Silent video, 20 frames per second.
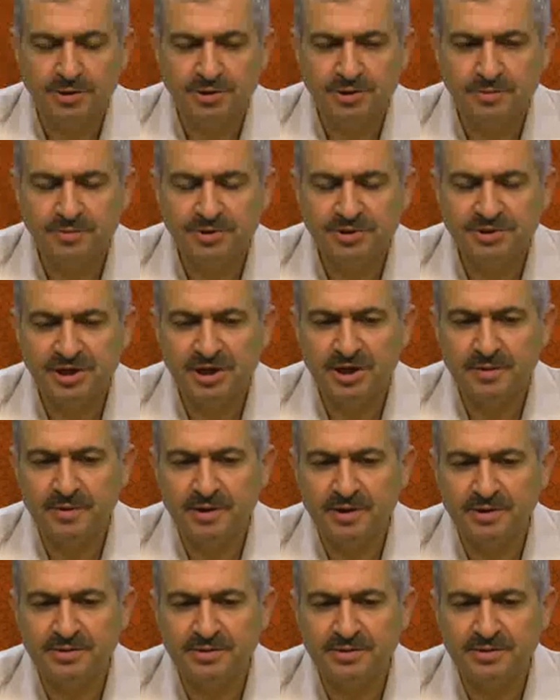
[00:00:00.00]
Şimdi
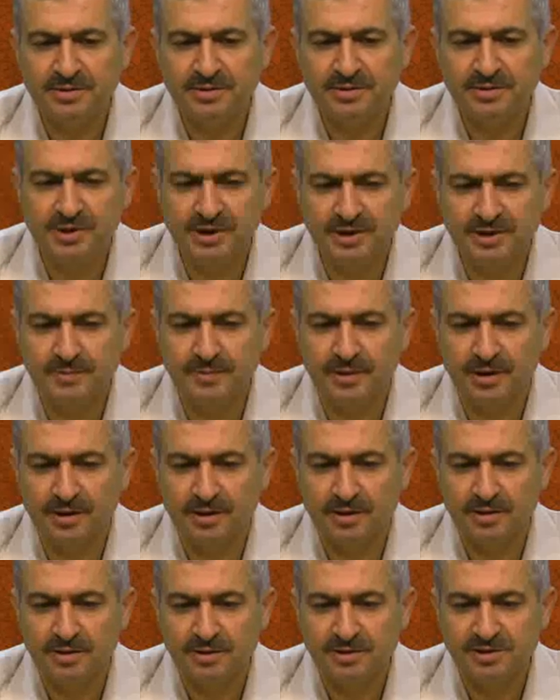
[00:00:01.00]
Cenab-ı Hakk'ı tesbih ne demek?
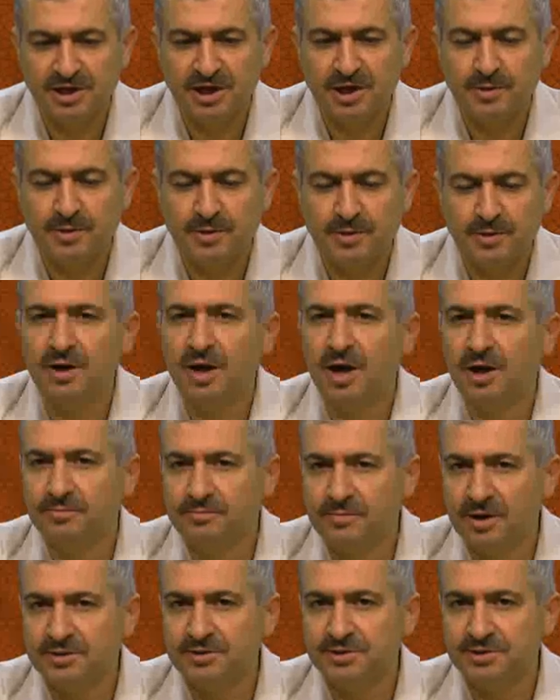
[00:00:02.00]
Cenab-ı Hakk'ı
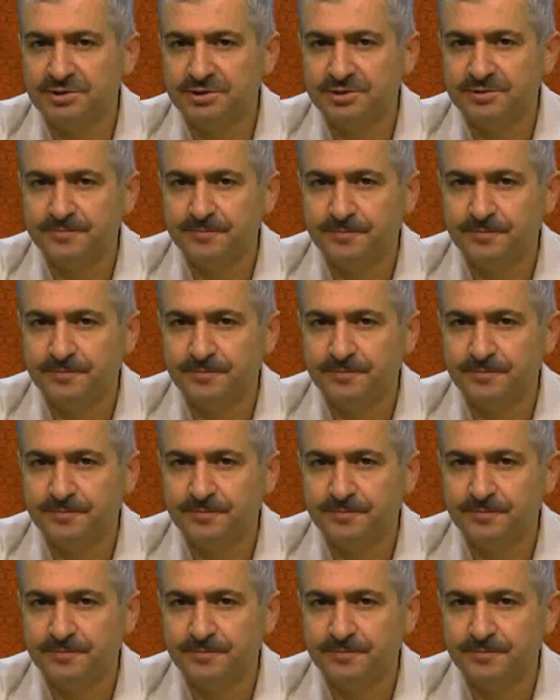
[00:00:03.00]
anmaktır.